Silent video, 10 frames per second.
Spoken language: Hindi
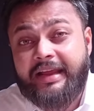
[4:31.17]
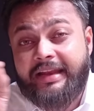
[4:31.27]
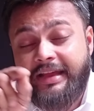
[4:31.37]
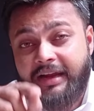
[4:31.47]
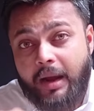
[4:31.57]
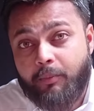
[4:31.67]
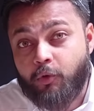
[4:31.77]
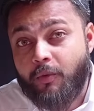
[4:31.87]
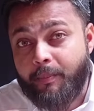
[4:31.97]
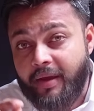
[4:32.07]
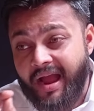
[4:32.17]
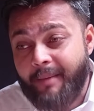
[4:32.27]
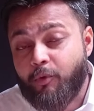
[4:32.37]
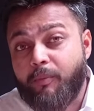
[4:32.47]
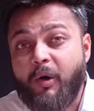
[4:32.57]
टेलीग्राम ग्रुप पे
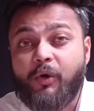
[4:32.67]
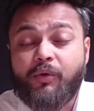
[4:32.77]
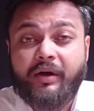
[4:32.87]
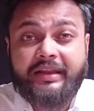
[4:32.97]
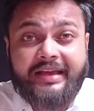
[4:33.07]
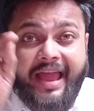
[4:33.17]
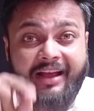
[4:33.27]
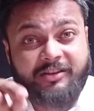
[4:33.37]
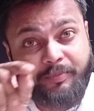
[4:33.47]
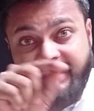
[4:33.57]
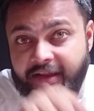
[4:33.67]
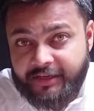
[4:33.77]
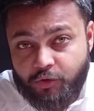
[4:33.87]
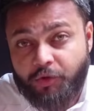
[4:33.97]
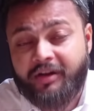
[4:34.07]
हमको फॉलो करिए एक्स पे
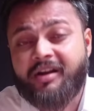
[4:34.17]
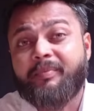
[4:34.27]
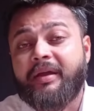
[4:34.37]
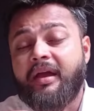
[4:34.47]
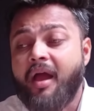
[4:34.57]
यानी ट्विटर पे